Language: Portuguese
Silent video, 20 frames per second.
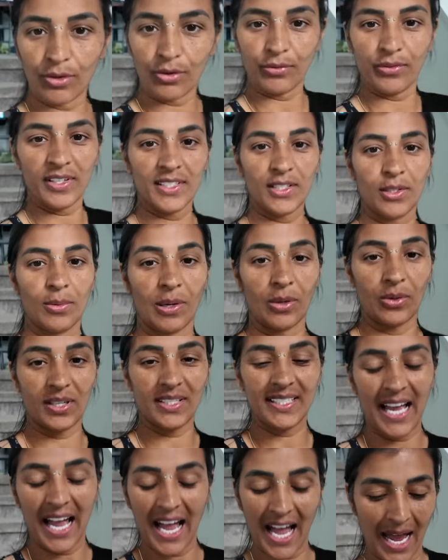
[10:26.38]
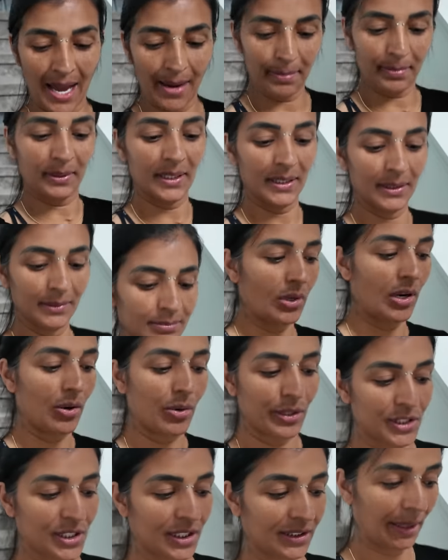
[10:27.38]
Vou fazer uma coisa rápida, o
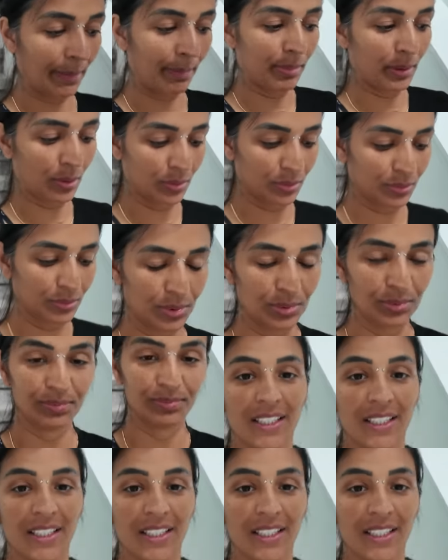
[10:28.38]
arroz já tá pronto.